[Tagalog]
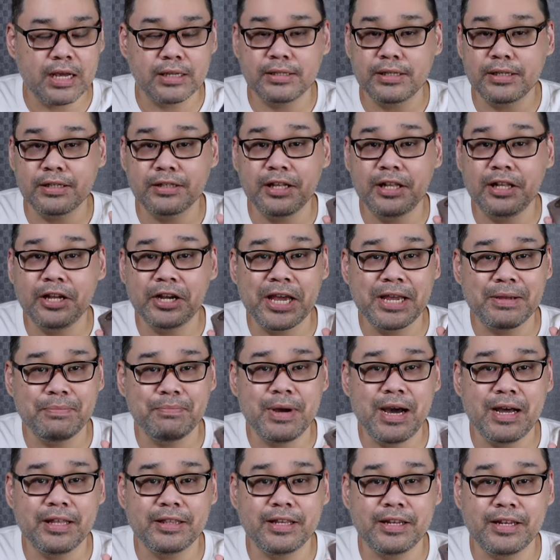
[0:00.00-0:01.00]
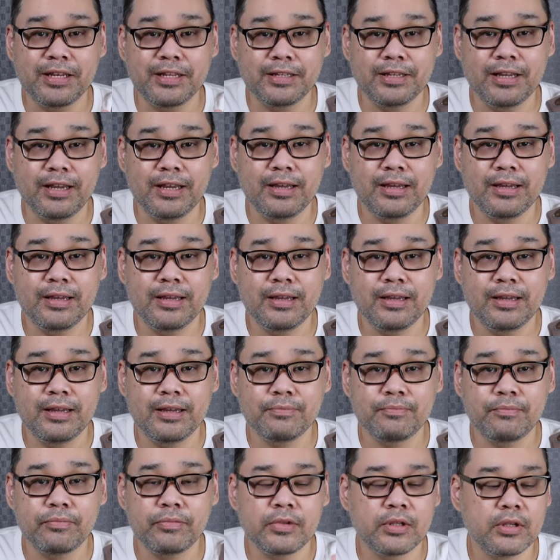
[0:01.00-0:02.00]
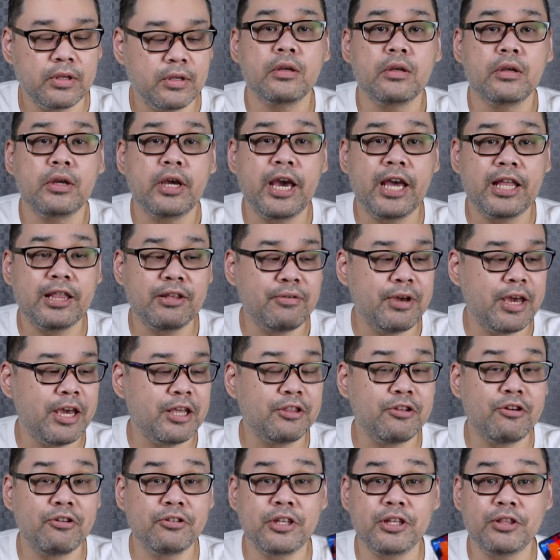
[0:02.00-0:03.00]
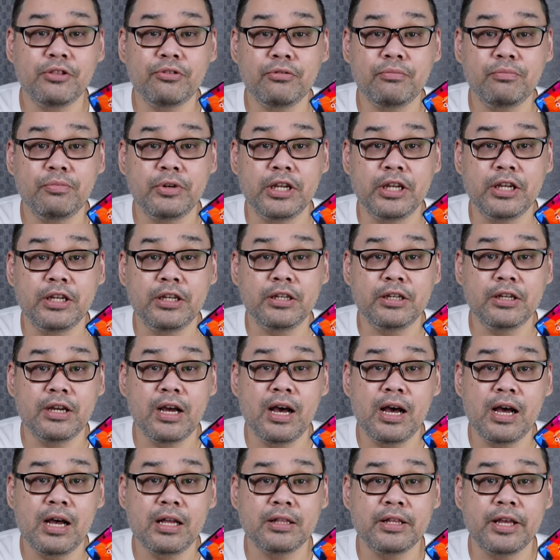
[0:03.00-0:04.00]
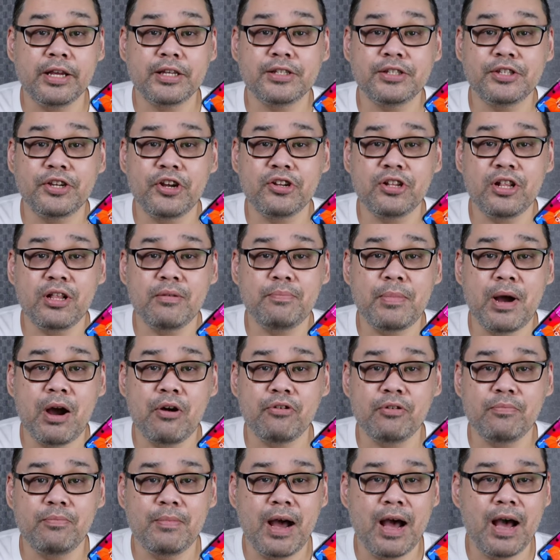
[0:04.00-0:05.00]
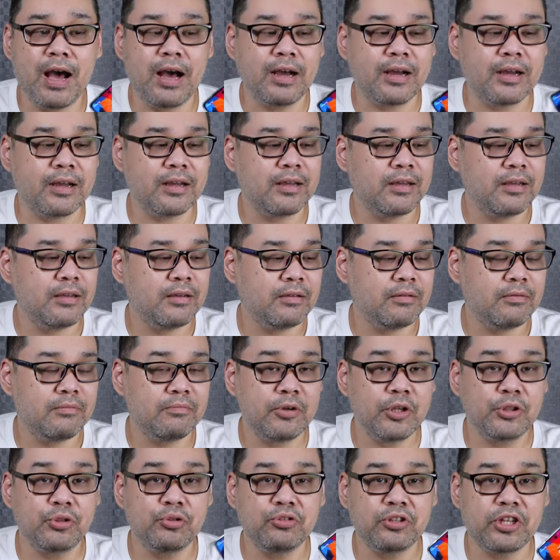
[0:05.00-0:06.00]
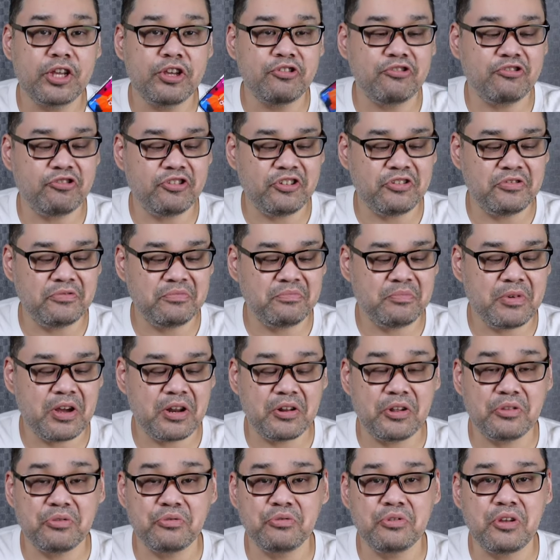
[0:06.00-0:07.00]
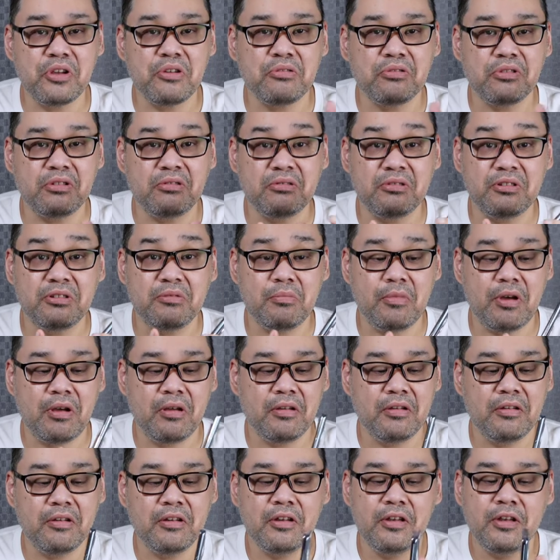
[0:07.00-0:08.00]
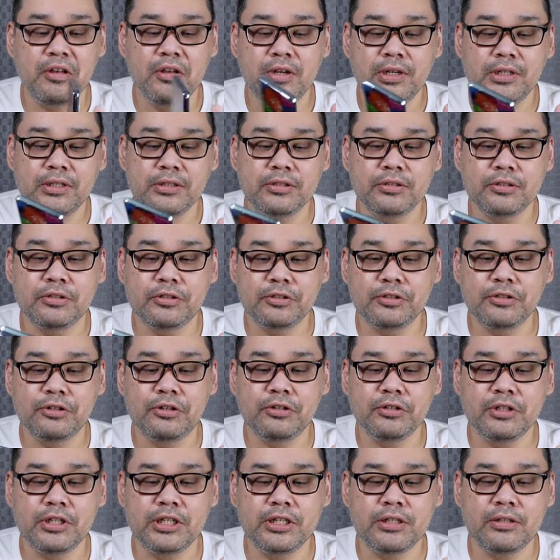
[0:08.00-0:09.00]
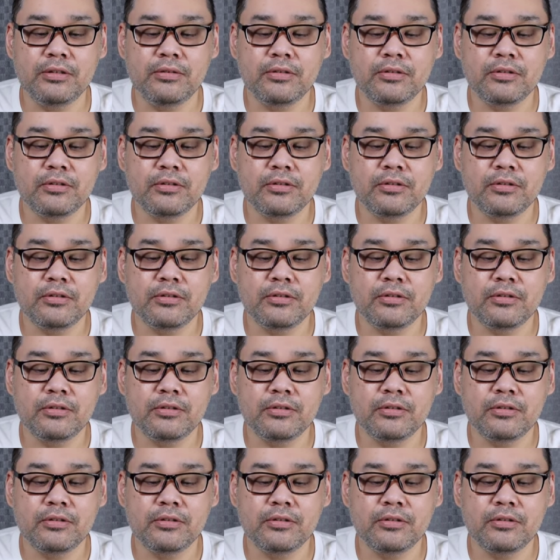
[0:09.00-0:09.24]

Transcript: lasting talaga yung battery niya. Anyway, no need to bring an external power bank. Ito na yun eh. Parang ito na yun, no? ba? Diba? So no need.